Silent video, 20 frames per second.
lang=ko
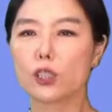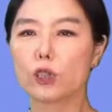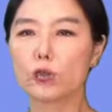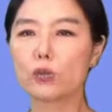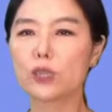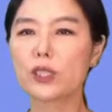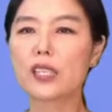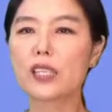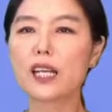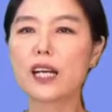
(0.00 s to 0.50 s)

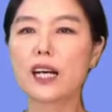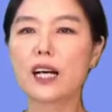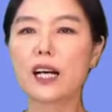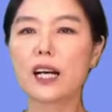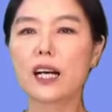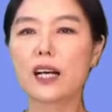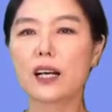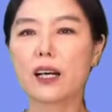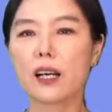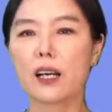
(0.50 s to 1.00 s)

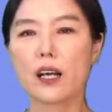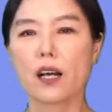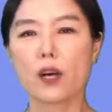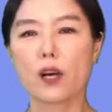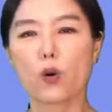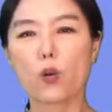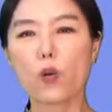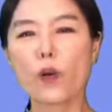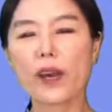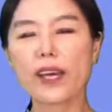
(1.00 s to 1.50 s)
우리가
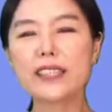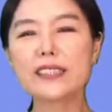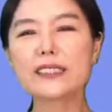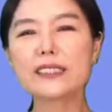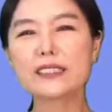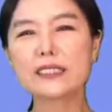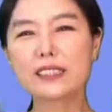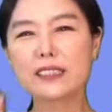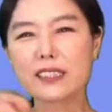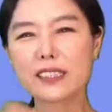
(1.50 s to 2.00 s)

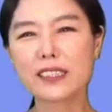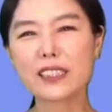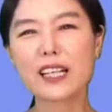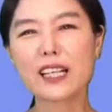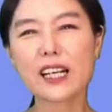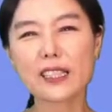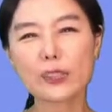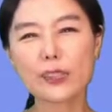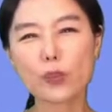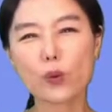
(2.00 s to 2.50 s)
waste
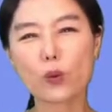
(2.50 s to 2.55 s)
시간